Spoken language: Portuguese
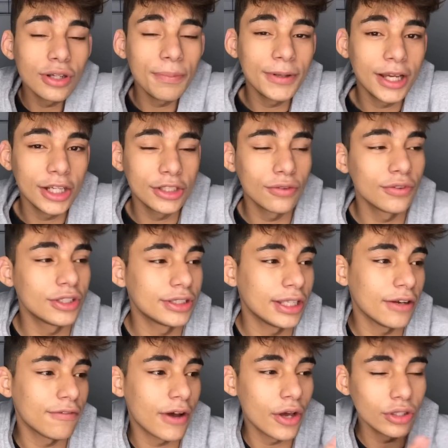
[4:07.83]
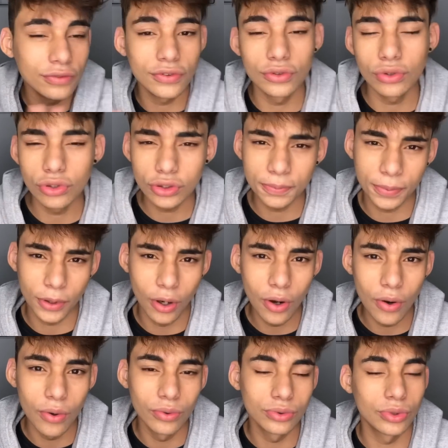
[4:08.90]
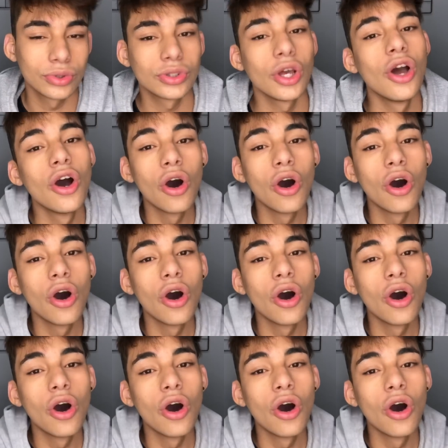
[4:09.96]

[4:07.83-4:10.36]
aplicativo que tenha vários filtros prontos,